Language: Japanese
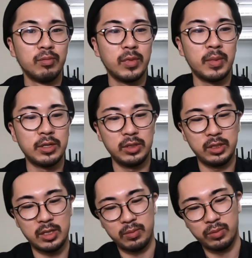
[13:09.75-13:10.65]
まあ、丸井
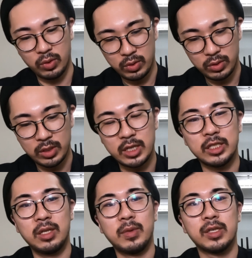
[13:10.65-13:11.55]
さんも出
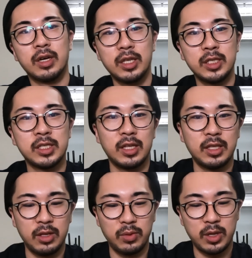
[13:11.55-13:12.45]
してますからね
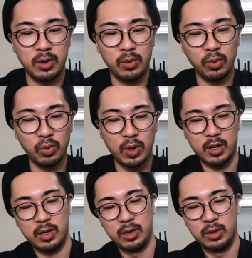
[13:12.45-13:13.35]
スタンダードでここは
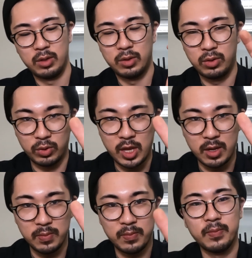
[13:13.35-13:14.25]
4点、ま